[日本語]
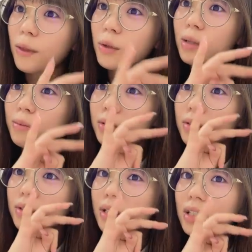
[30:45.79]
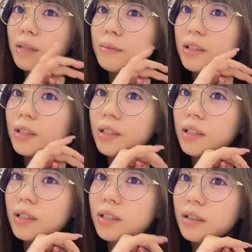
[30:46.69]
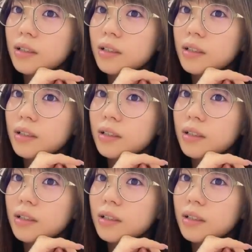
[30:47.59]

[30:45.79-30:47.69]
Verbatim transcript: オリーブオイルで炒めて